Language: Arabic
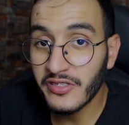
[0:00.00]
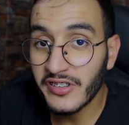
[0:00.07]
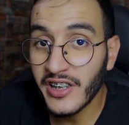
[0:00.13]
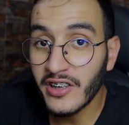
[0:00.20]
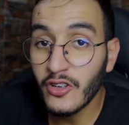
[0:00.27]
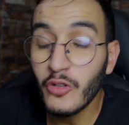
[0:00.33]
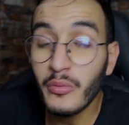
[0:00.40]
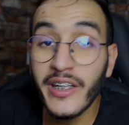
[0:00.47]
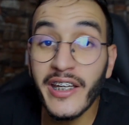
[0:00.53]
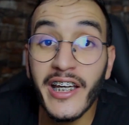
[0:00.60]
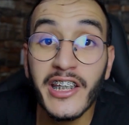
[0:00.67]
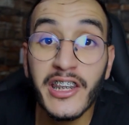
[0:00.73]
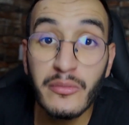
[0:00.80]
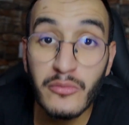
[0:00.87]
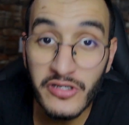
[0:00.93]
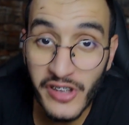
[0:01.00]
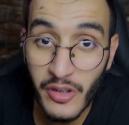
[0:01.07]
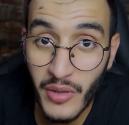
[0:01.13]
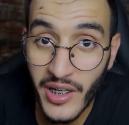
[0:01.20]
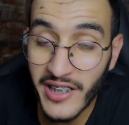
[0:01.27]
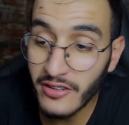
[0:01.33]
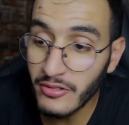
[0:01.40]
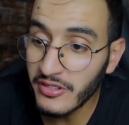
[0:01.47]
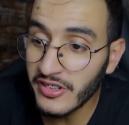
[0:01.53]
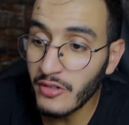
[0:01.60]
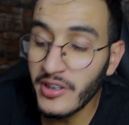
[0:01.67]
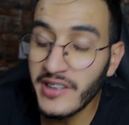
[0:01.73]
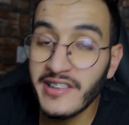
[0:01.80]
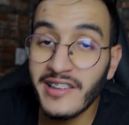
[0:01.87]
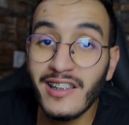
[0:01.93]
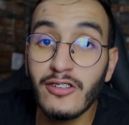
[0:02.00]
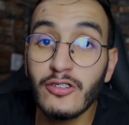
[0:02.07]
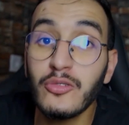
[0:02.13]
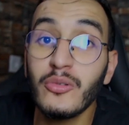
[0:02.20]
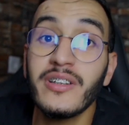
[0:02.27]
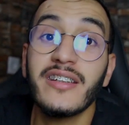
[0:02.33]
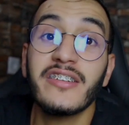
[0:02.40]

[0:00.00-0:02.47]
فاش كيديروهم كيقدموا جوائز وجوائز كيوصلوا